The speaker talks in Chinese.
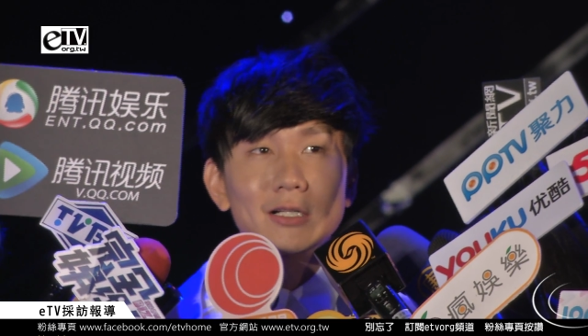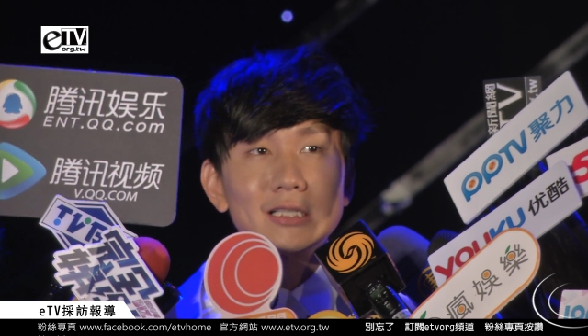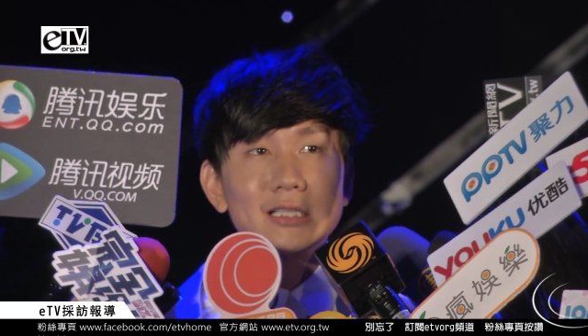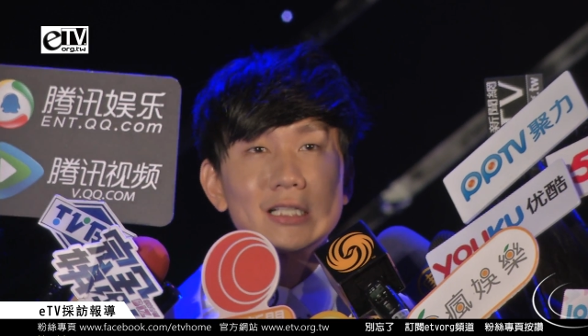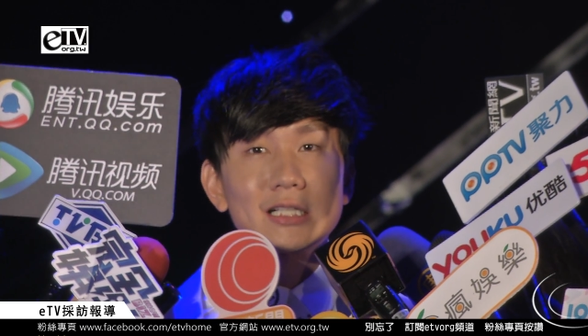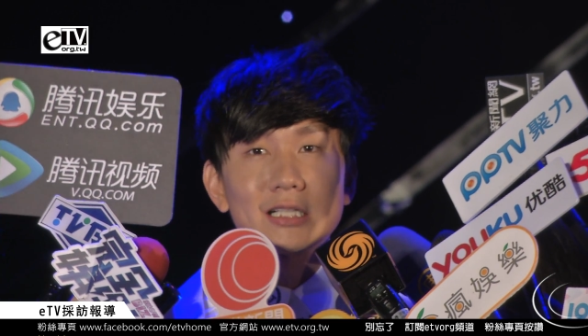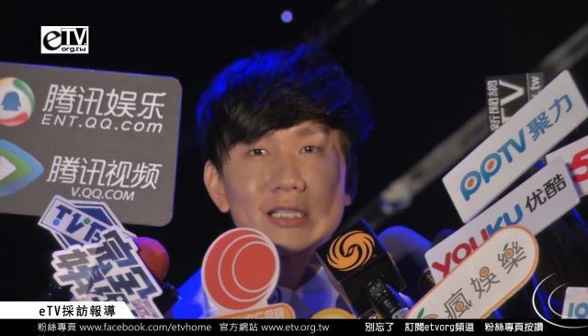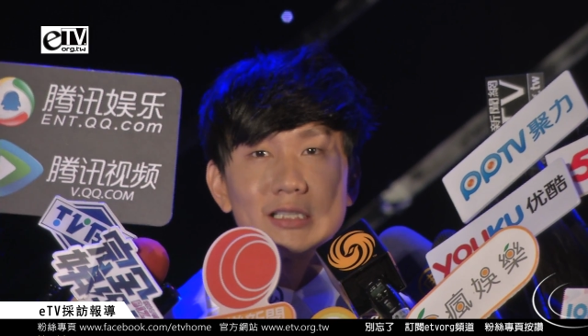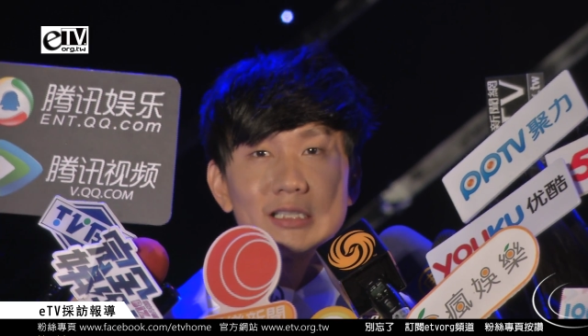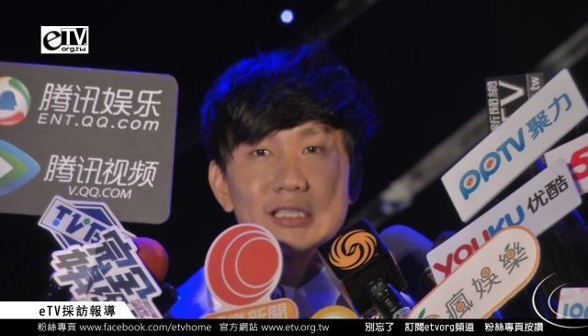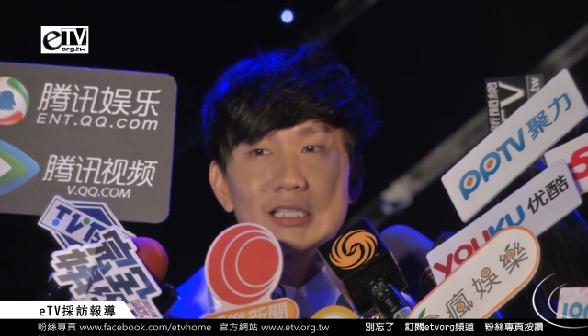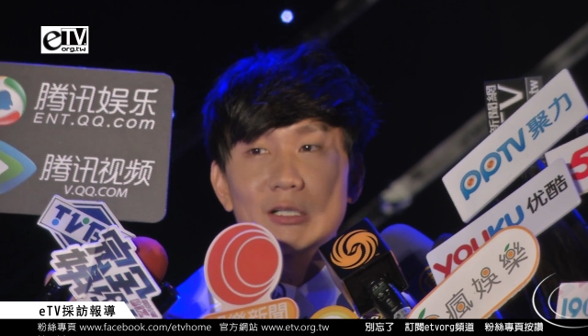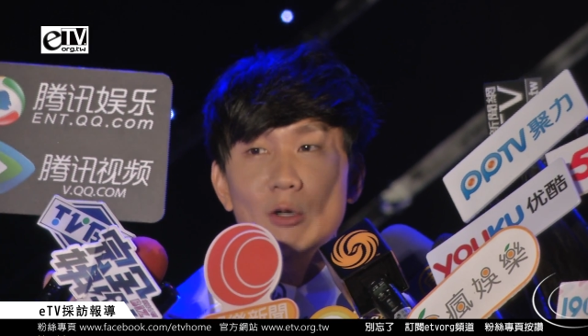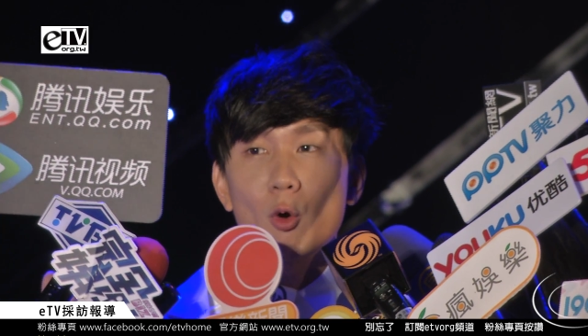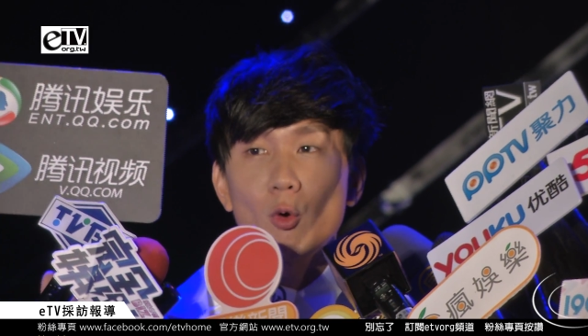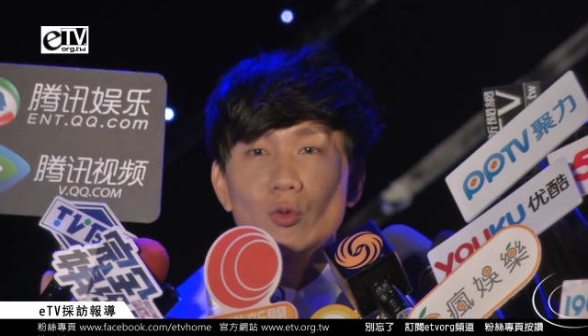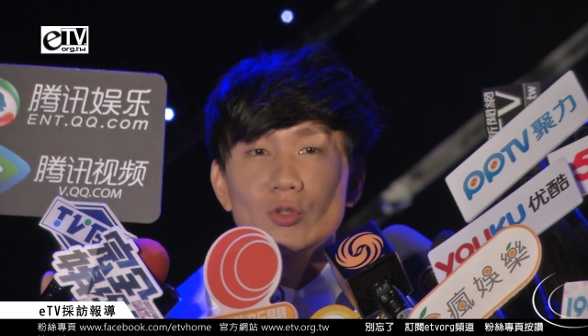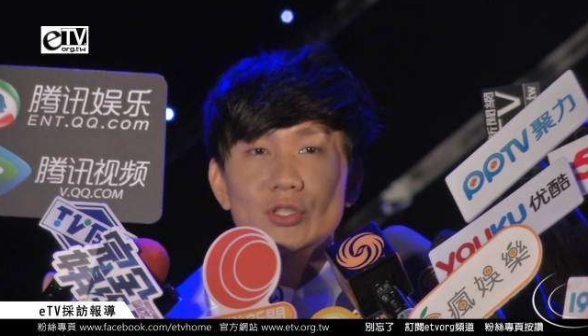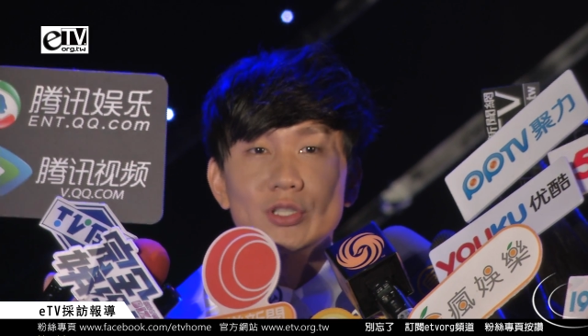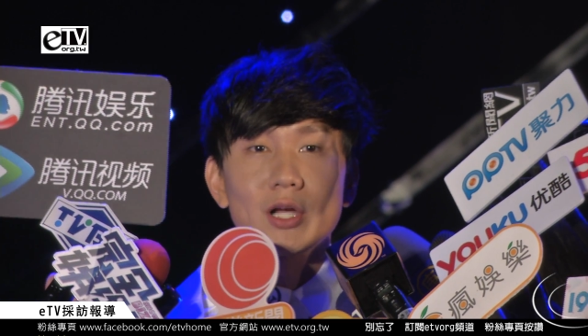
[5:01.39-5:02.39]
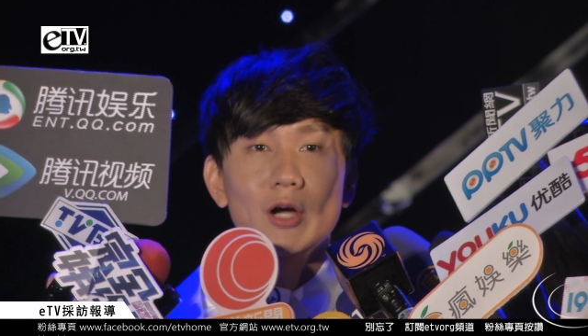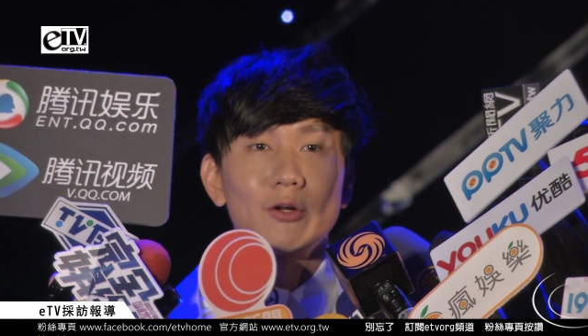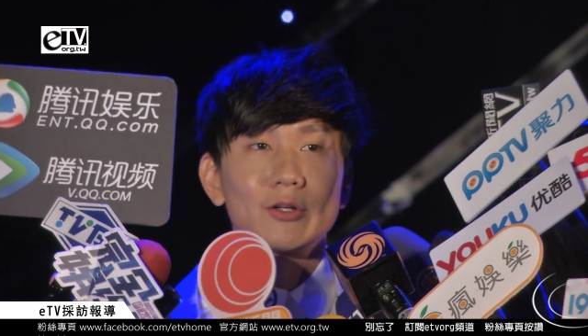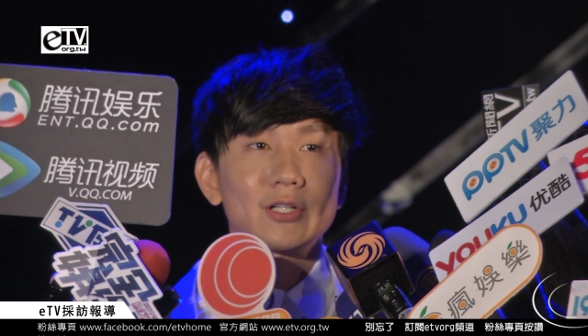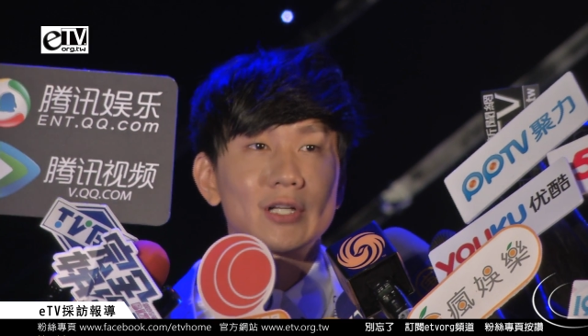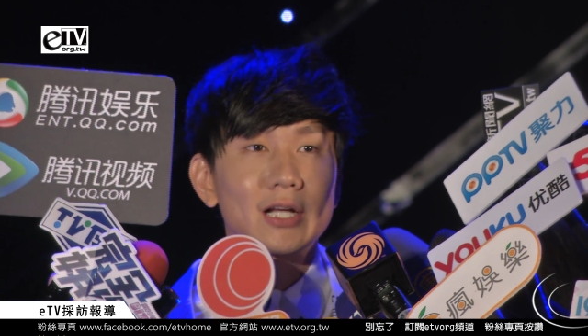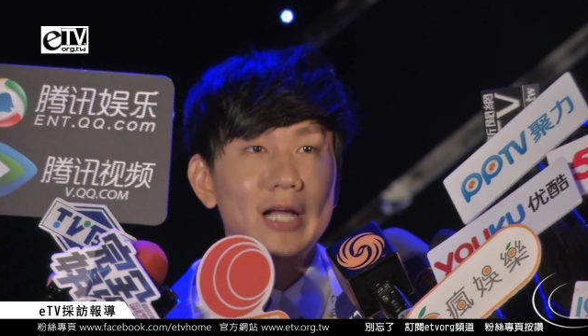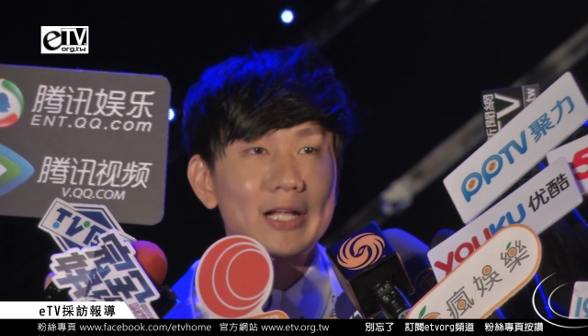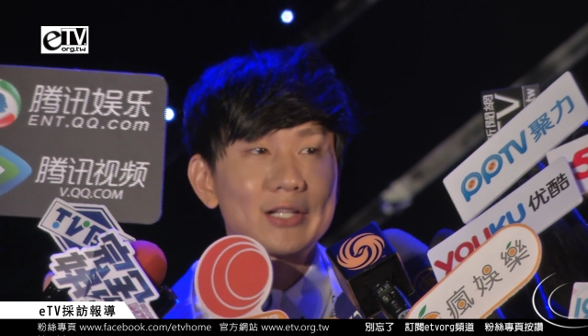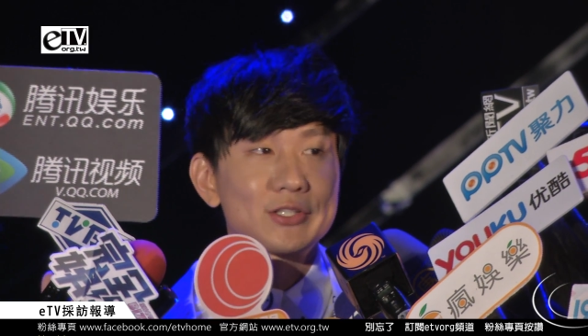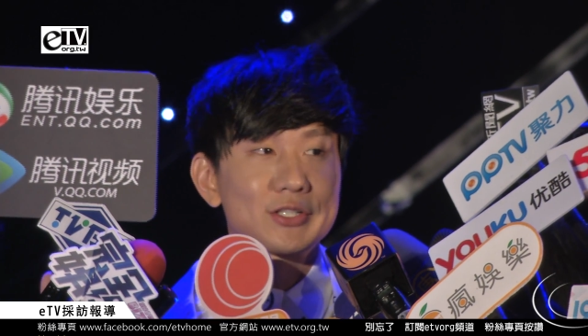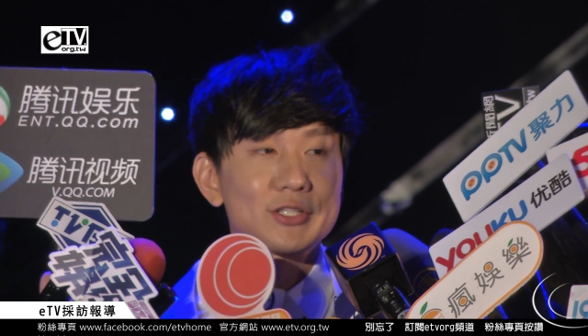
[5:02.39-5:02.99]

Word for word: 跟那个那个控制好那个感